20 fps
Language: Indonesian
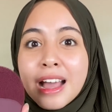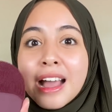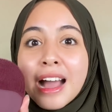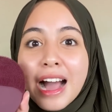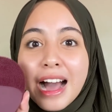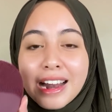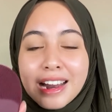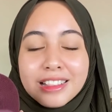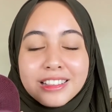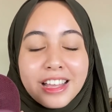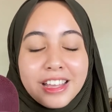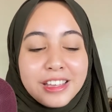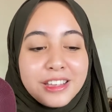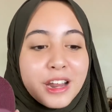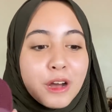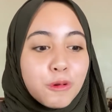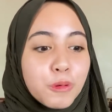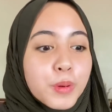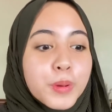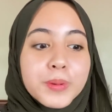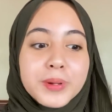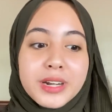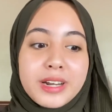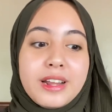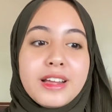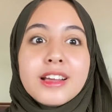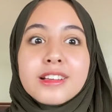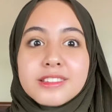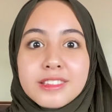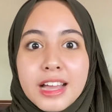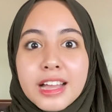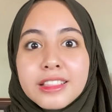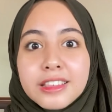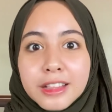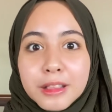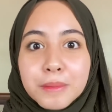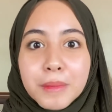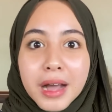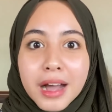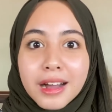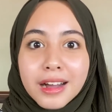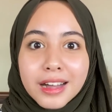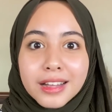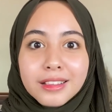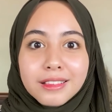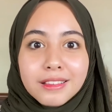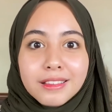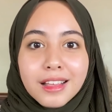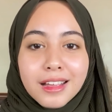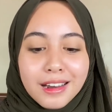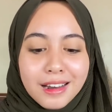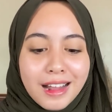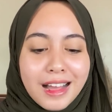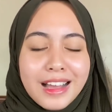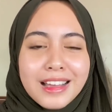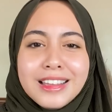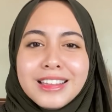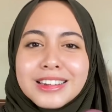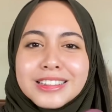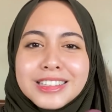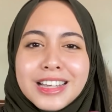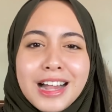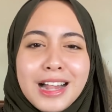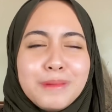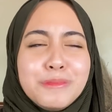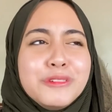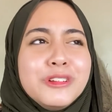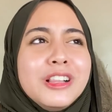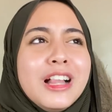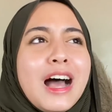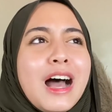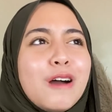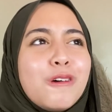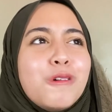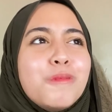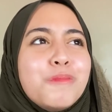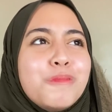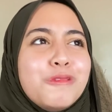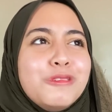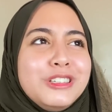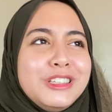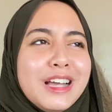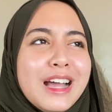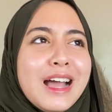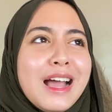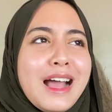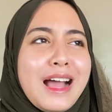alat kayak gini aku bener excited banget dan akhirnya alhamdulillah aku punya